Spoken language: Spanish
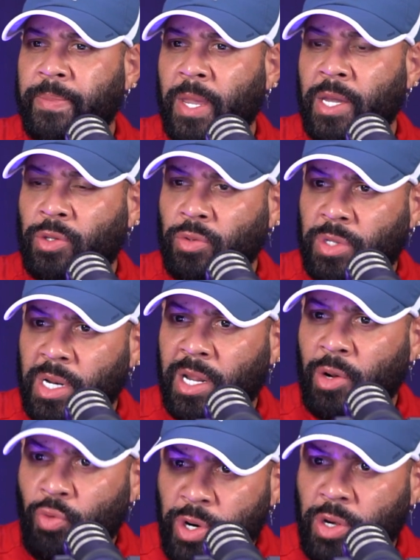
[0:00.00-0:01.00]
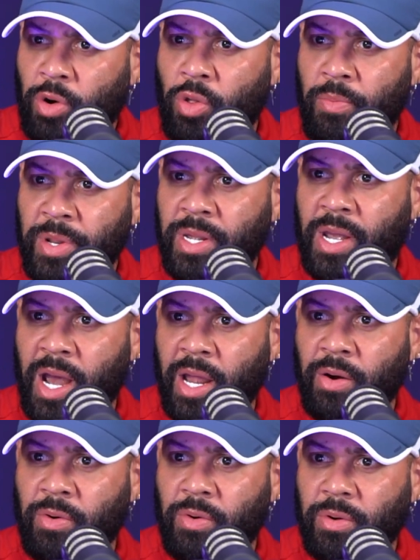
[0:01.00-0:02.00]
y tú tienes el único
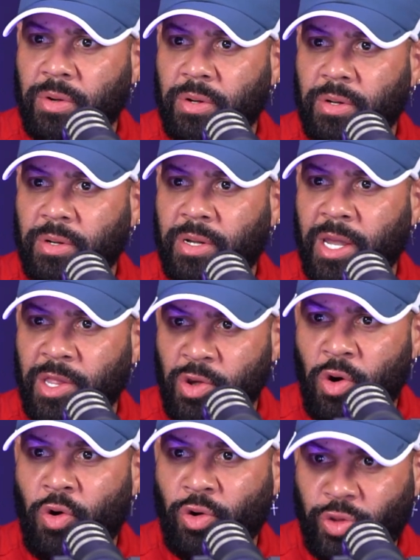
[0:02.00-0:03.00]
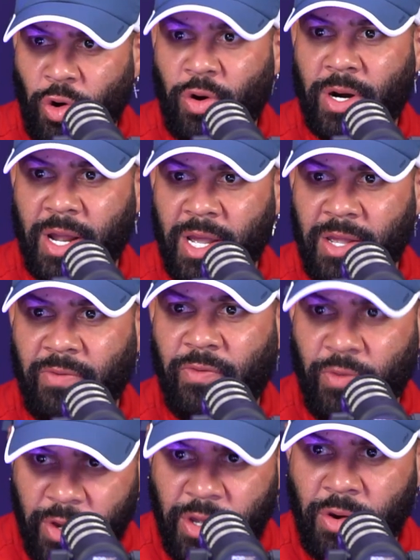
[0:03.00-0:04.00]
dominicano que dio cotorra y
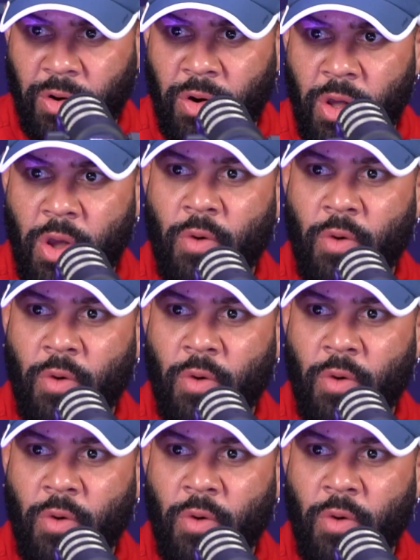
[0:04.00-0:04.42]
fui yo.